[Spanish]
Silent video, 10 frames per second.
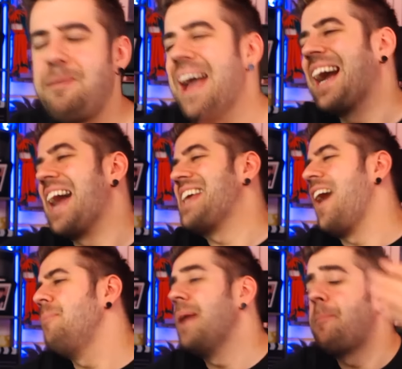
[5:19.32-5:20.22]
Venga
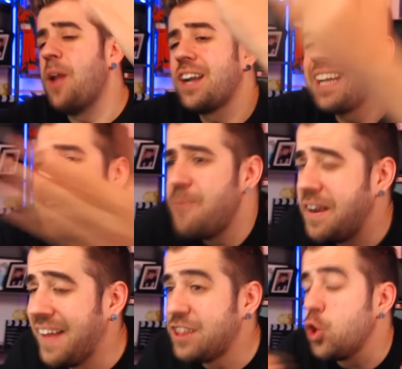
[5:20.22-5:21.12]
ya, hombre, pero es que de
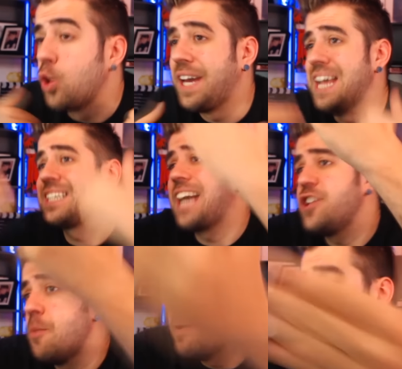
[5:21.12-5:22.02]
verdad tú crees que
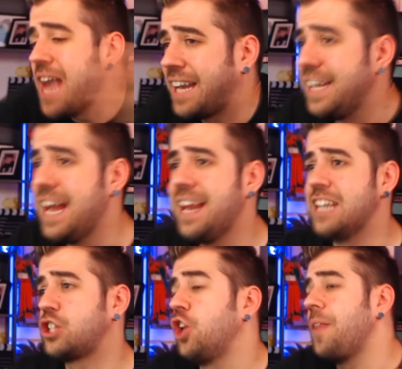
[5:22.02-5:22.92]
yo me voy a creer
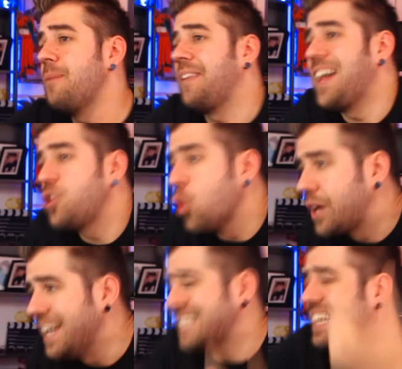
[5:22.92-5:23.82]
esto ¿De verdad tú
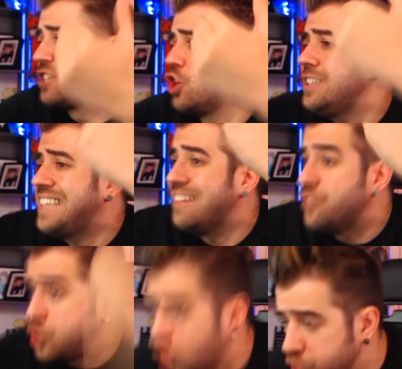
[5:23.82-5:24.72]
crees que soy
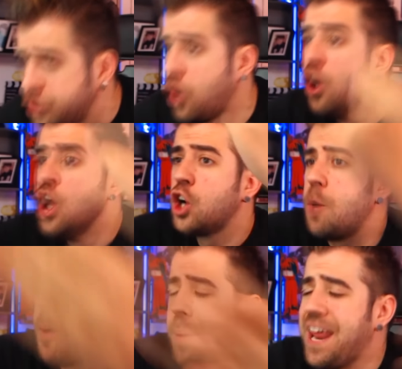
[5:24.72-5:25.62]
tan tonto
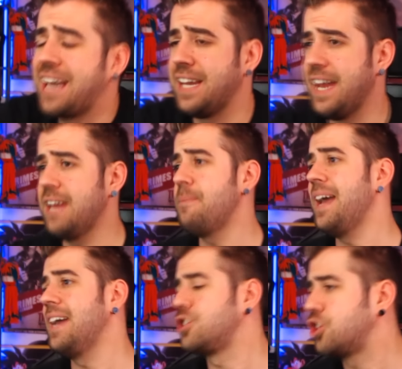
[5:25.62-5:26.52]
como para
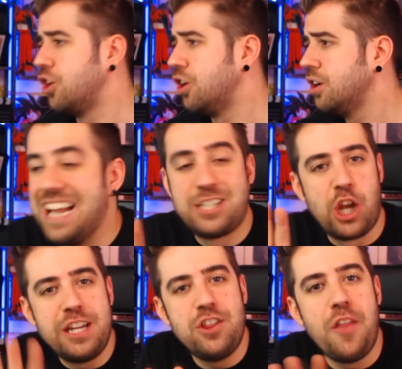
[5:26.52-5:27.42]
creerme esto? El
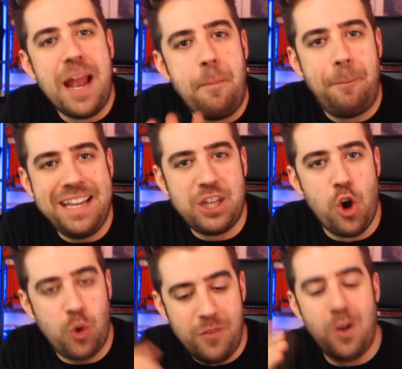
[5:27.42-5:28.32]
sonido del
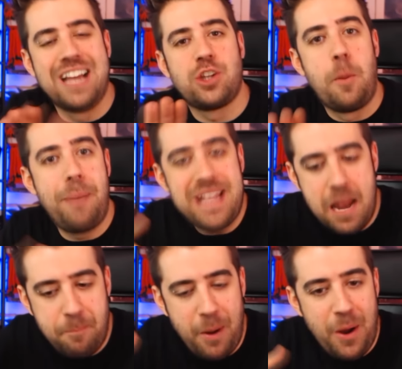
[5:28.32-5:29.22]
pito cuando la atropella
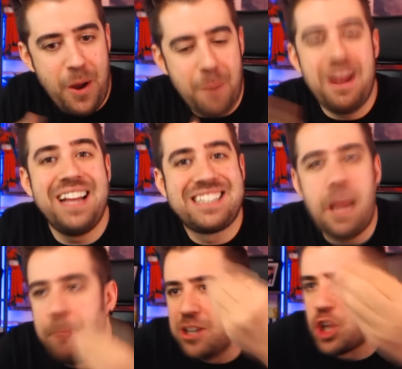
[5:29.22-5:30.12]
el pam
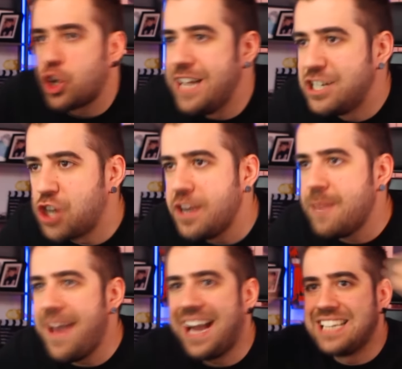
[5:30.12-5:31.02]
está puesto con el
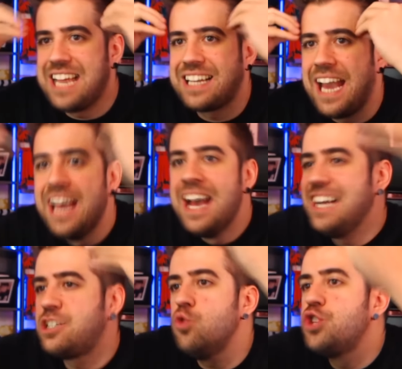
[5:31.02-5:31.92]
Sony Vegas Es que
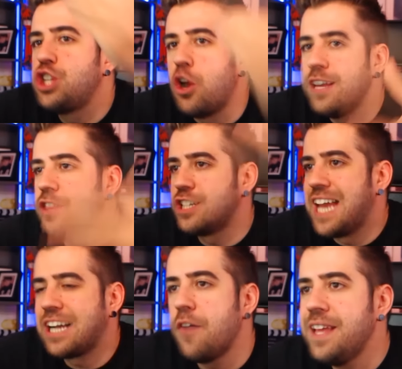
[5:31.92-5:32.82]
es un sonido
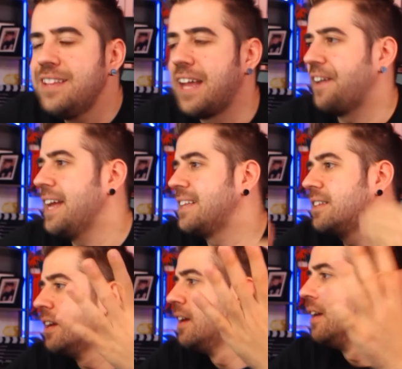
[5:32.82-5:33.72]
sacado de internet